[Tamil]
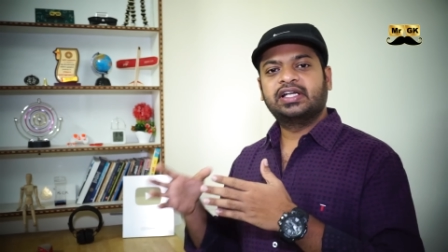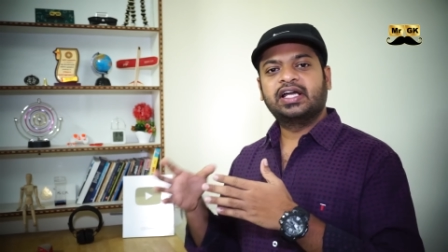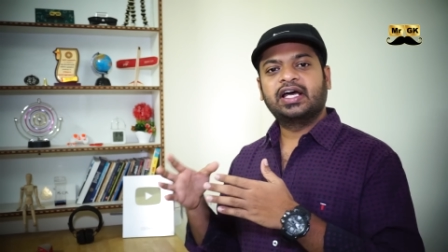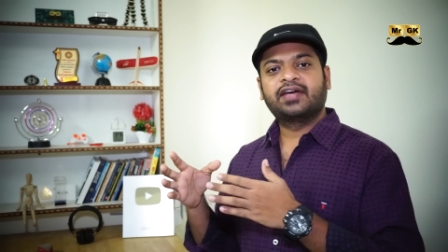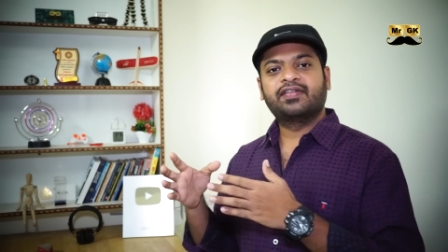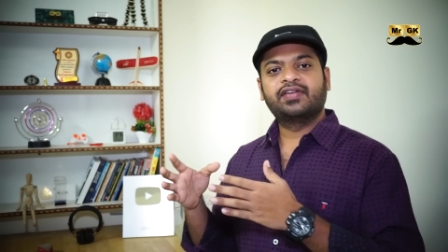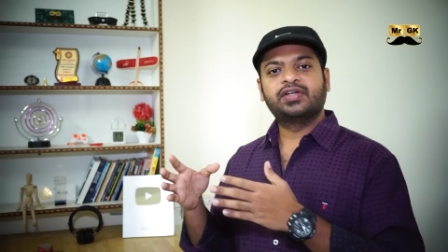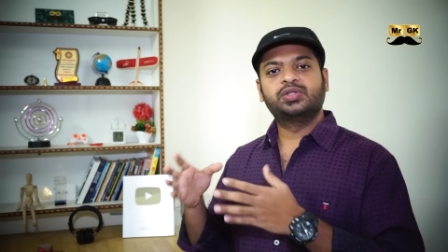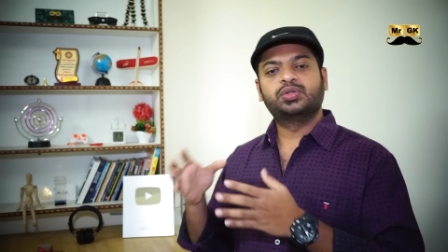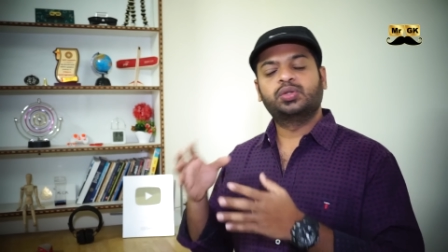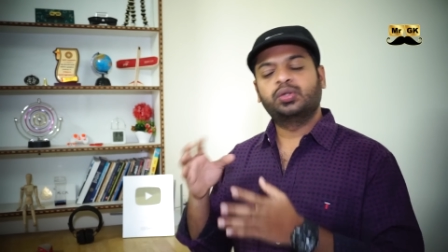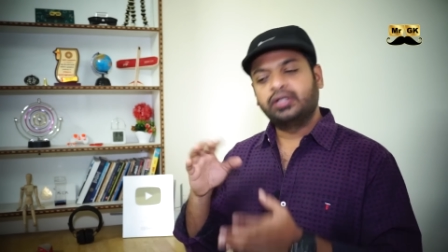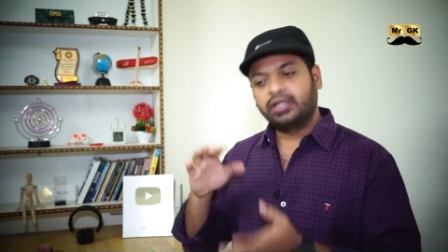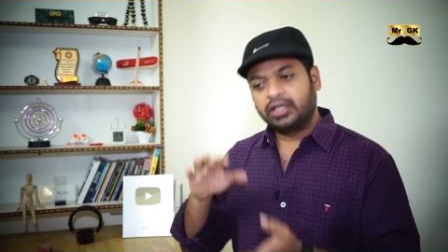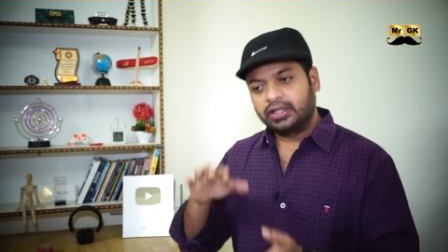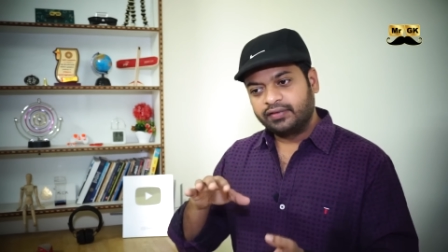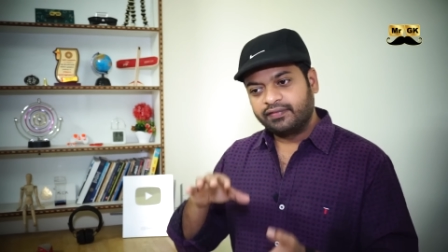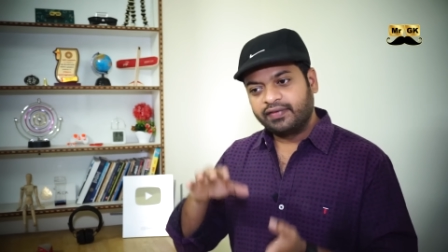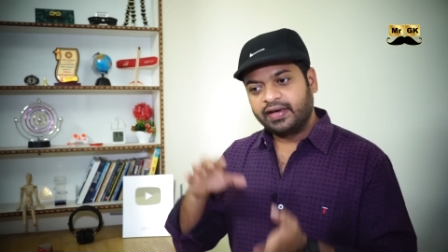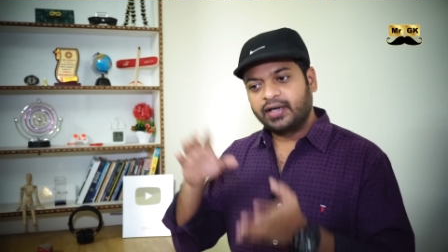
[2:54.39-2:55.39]
லாங்குவேஜோ
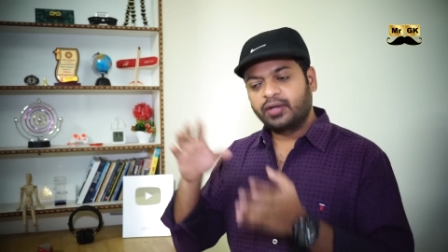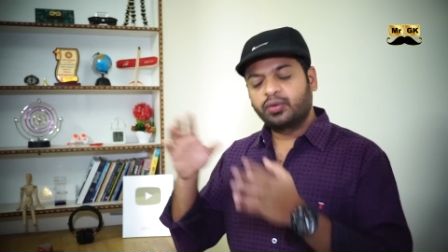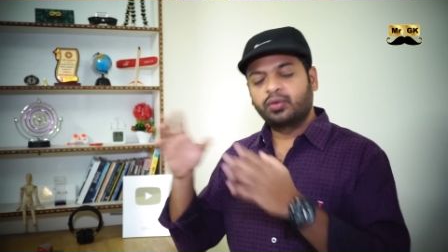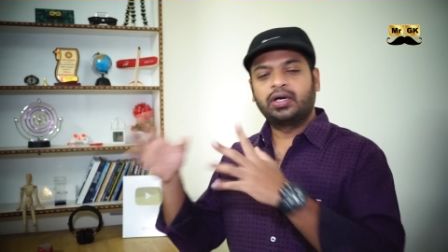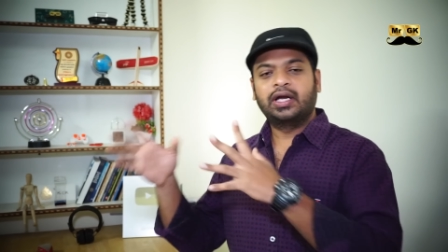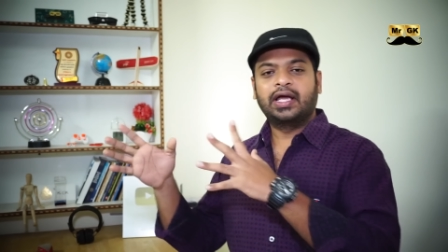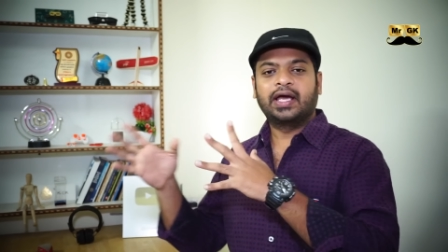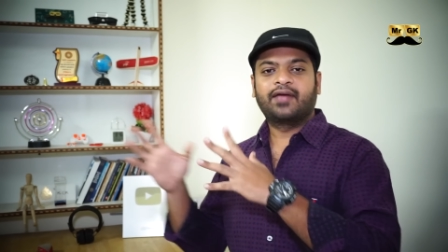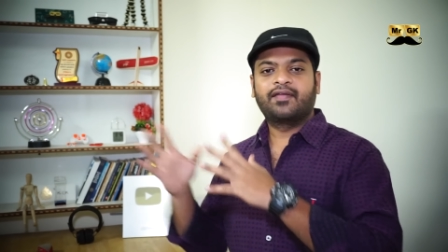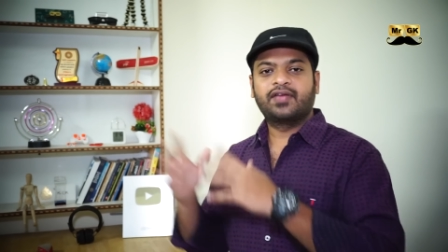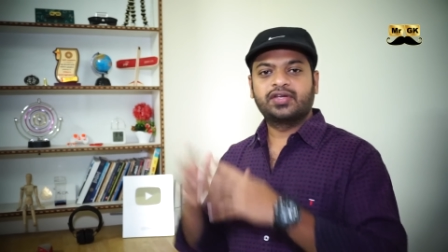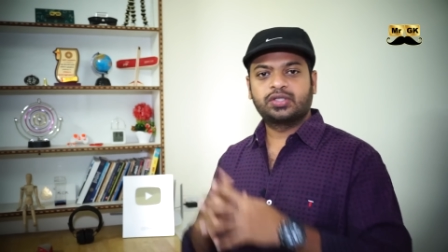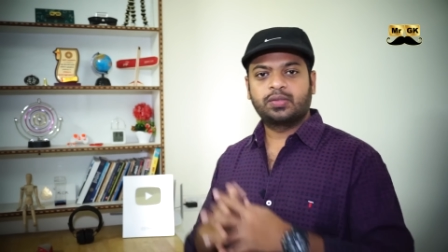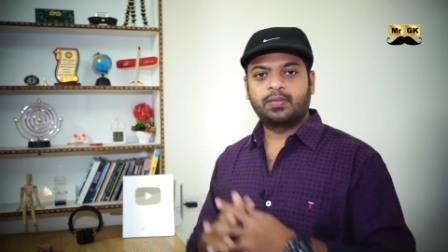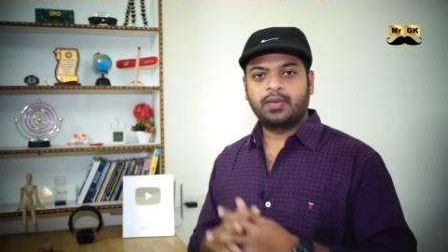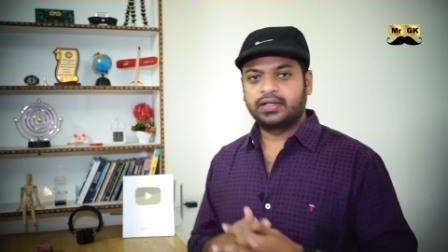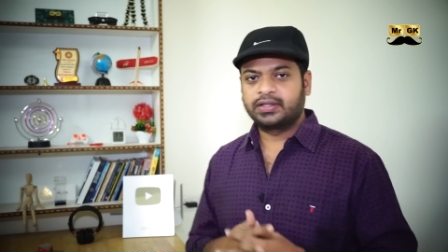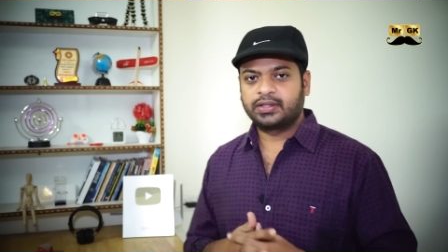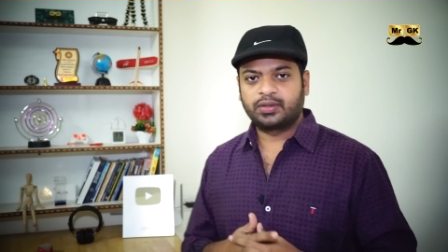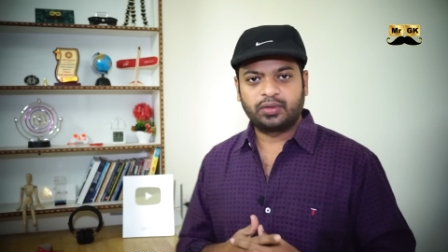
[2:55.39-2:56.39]
இல்லை அது வேற ஒரு லாங்குவேஜோ
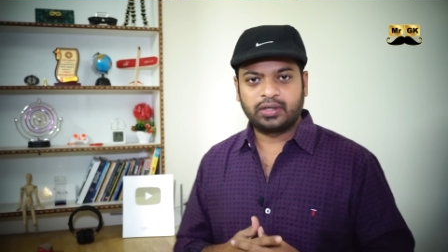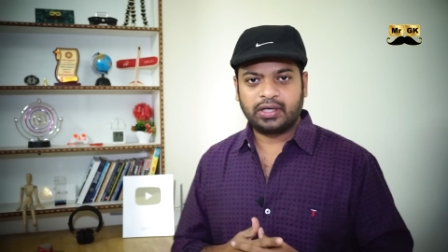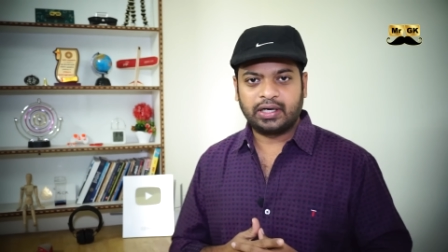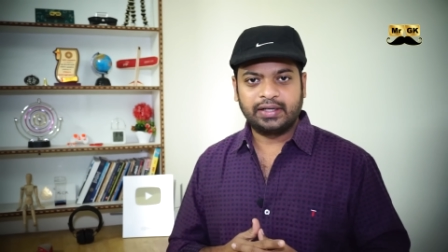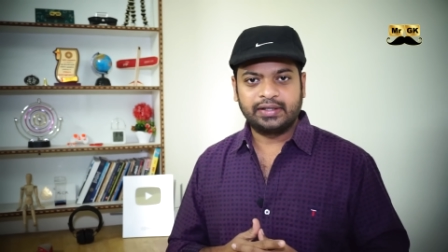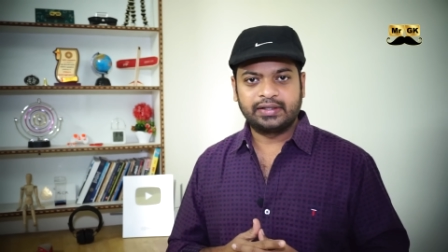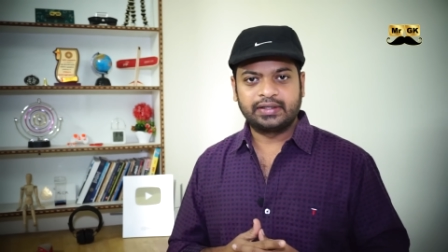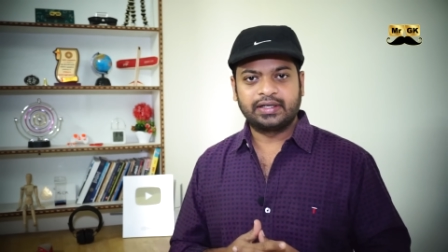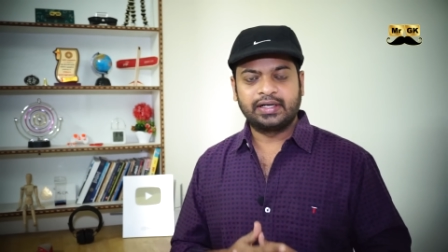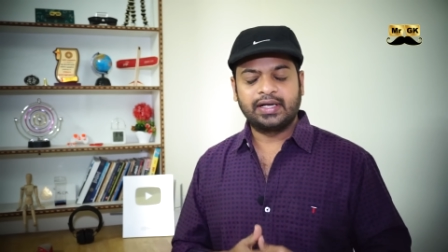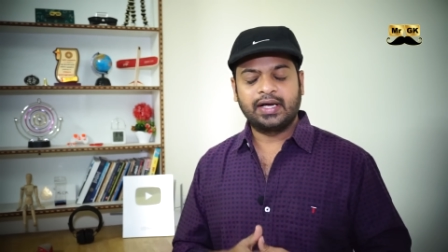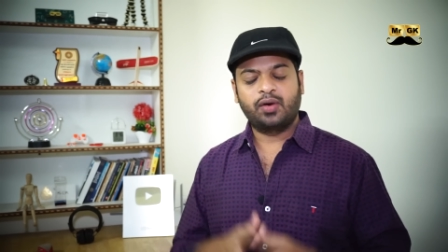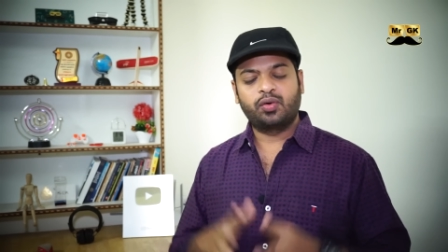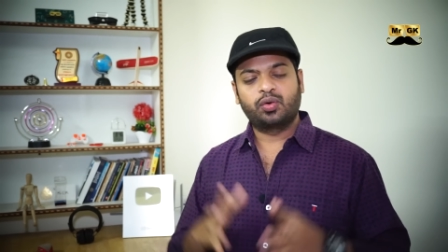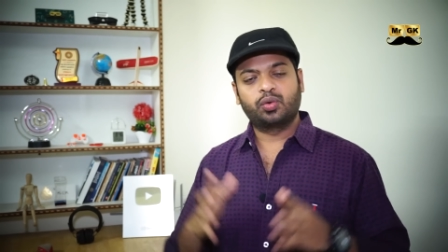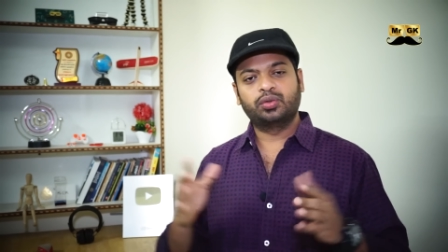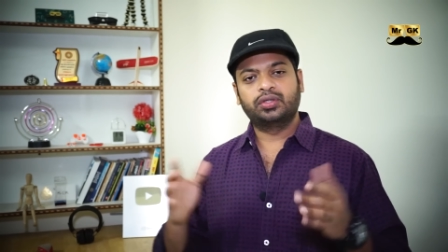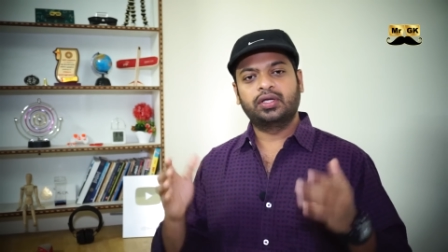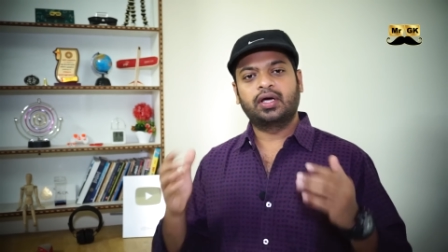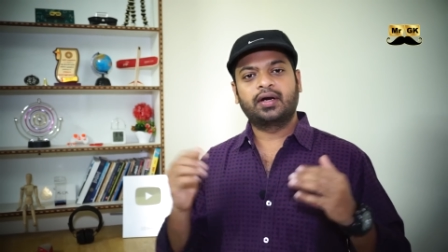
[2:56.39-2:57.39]
மாத்திர ஒரு கலை இருக்கு இல்லையா
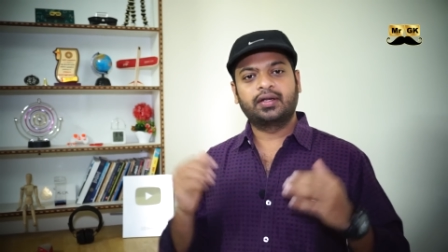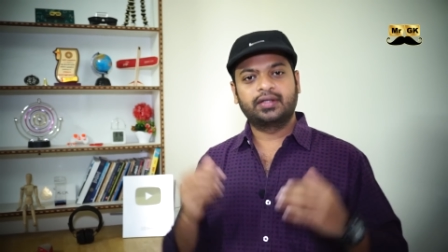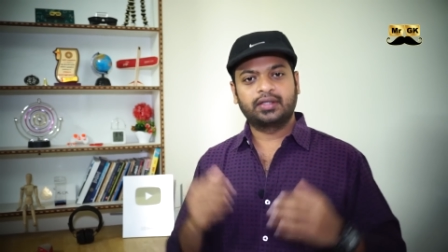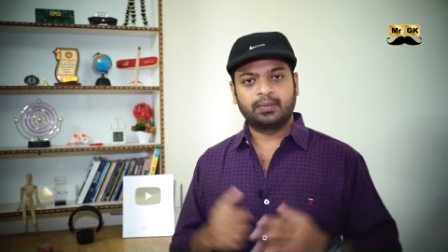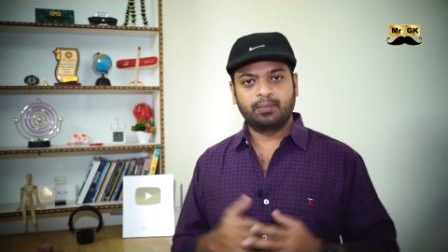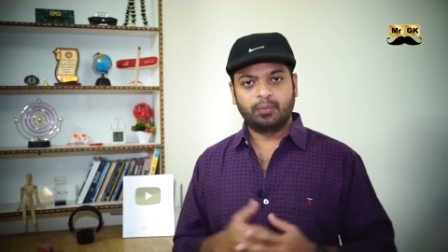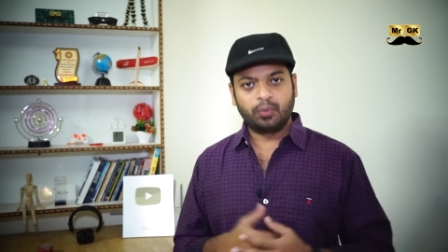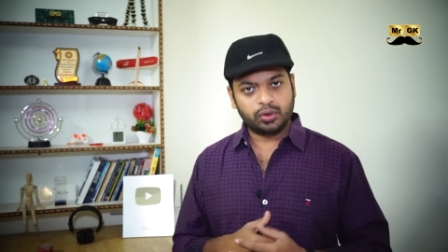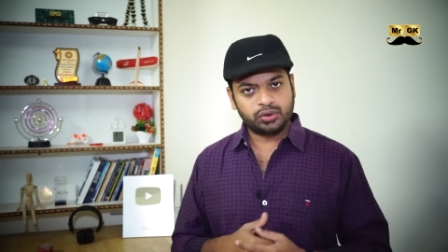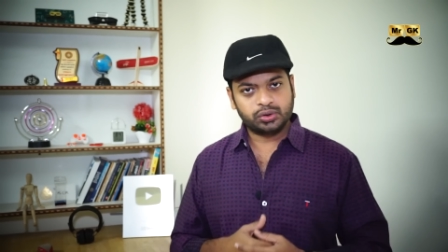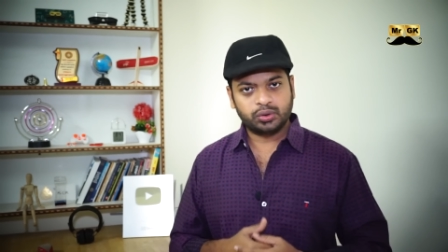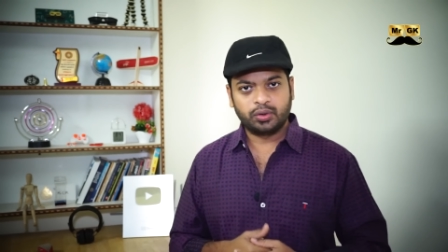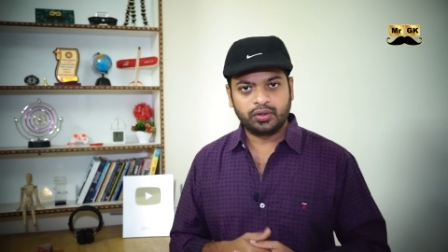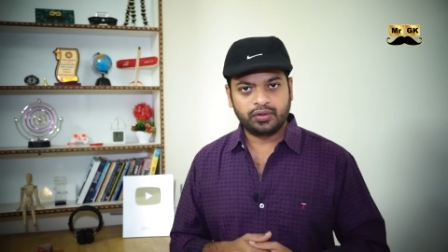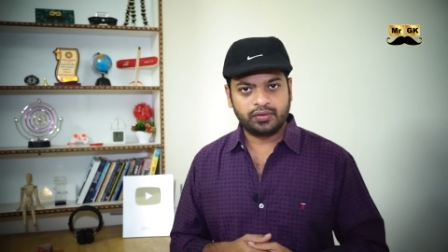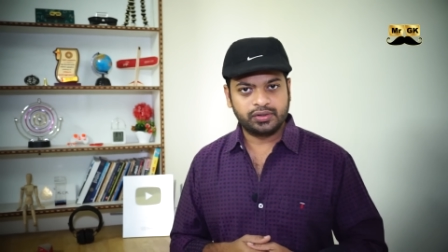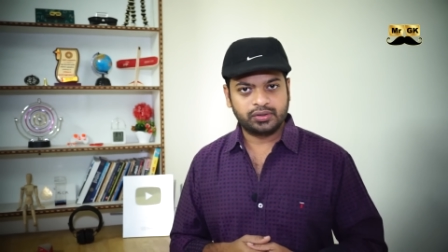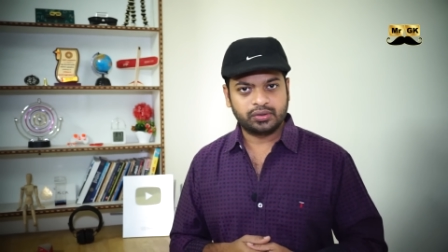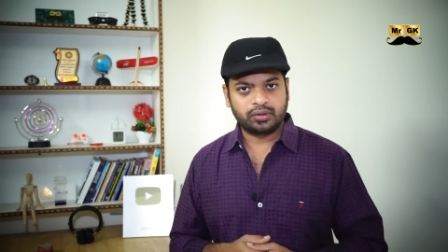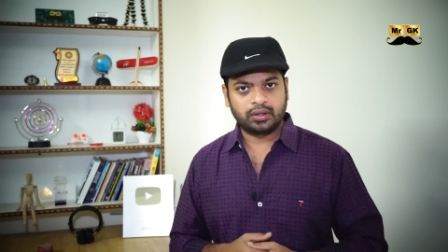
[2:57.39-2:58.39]
ஒரு உதாரணத்துக்கு மோர்ஸ்
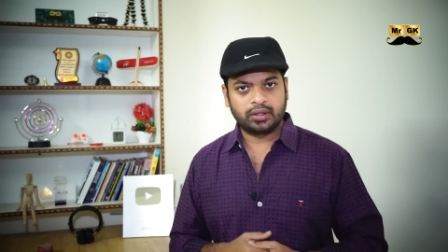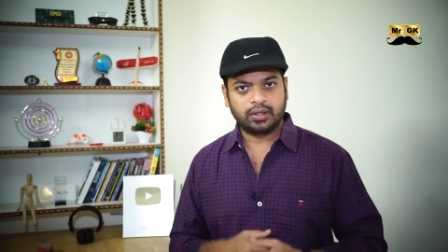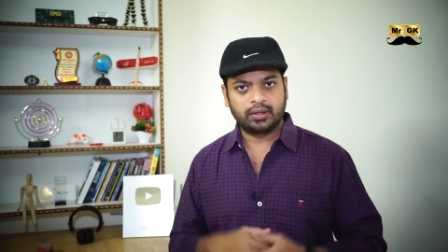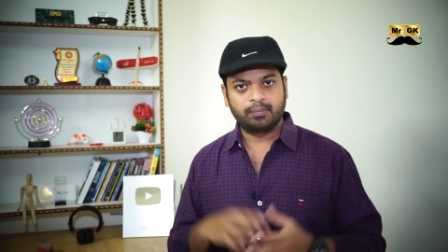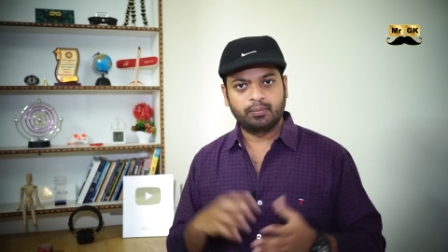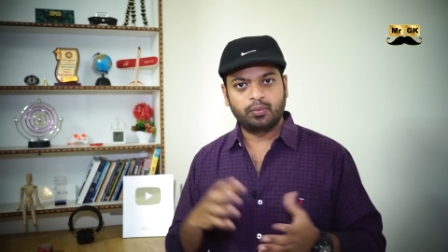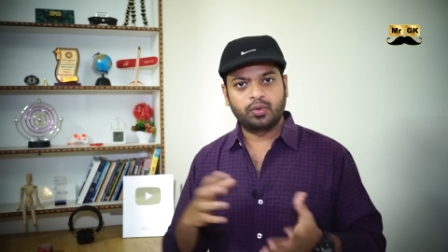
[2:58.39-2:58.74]
கோடுன்னு வச்சுக்கோங்க